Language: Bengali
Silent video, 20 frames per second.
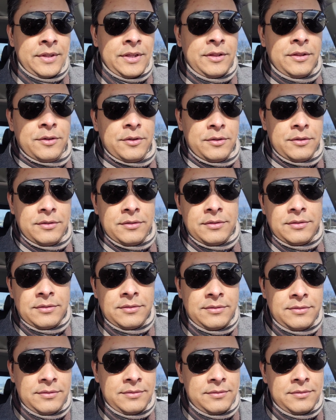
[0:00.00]
তো
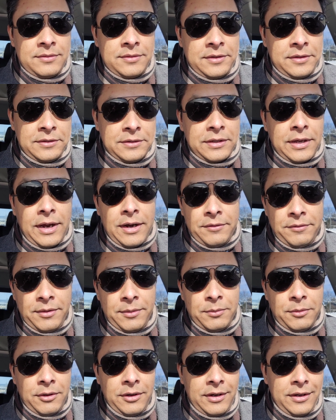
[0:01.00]
স্কার্ফই
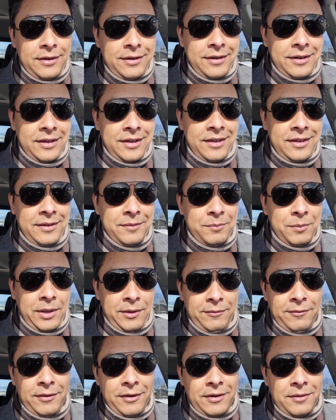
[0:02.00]
বলি নাকি
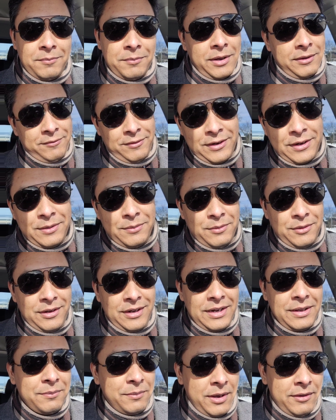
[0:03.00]
মাফলার মাফলারই বলি
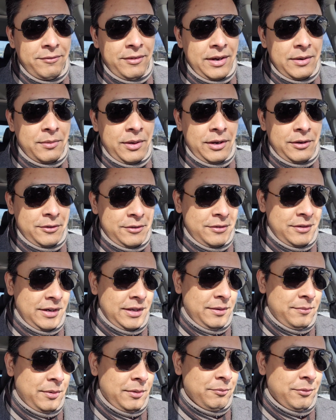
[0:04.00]
না মাফলার ভালো শোনায়
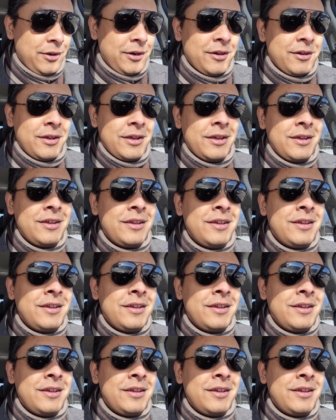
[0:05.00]
আমার মনে হয়